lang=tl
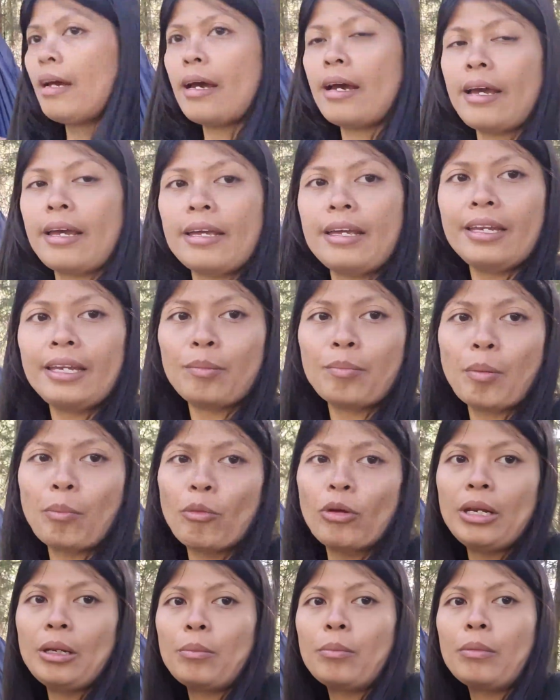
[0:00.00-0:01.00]
ay hindi pa
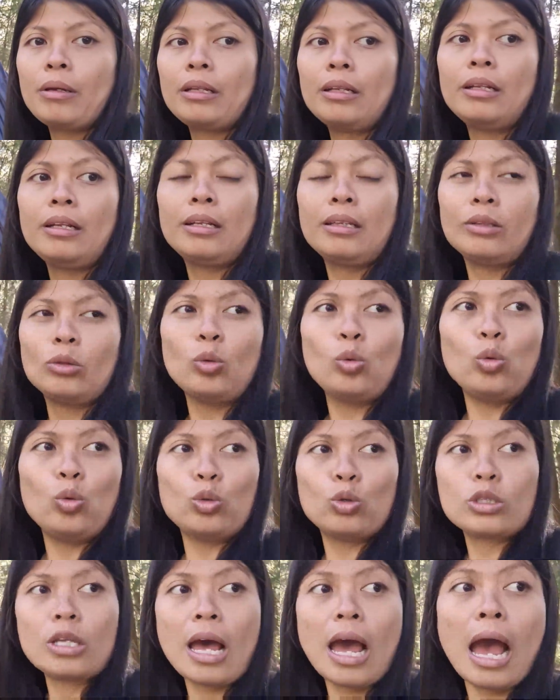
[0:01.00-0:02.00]
pwedeng
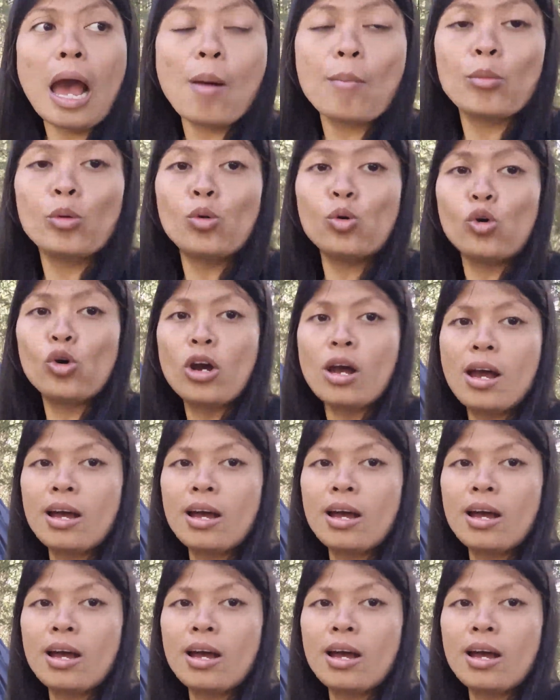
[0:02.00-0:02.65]
matulog sa hamok